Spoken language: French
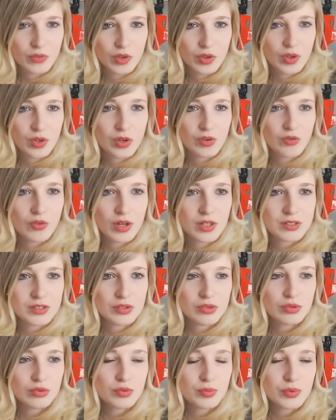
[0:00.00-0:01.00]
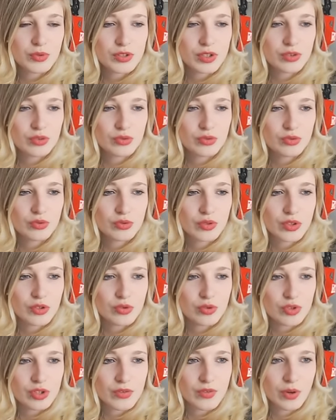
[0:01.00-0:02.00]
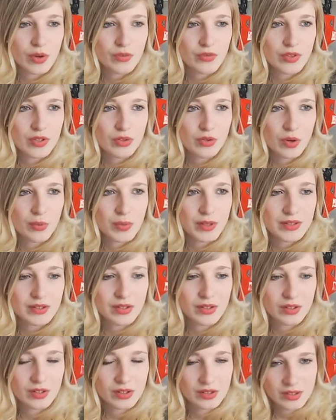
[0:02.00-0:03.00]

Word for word: Voilà, c'est surtout pour sa tenue tous les jours, j'avais envie de lui remettre euh,